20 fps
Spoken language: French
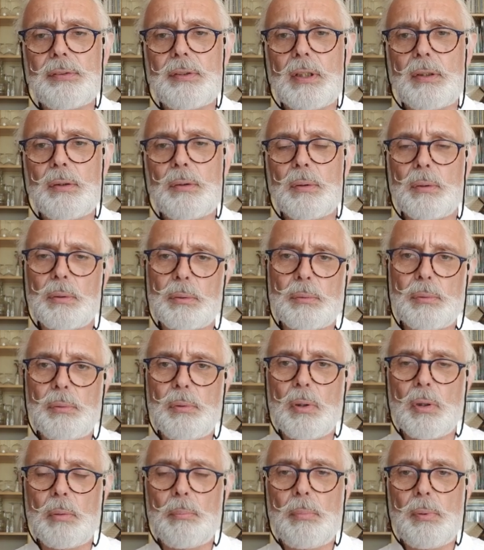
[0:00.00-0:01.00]
cette
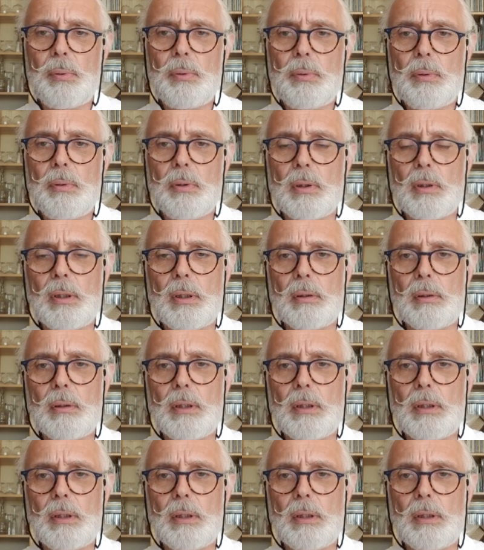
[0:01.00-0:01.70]
couleur bleue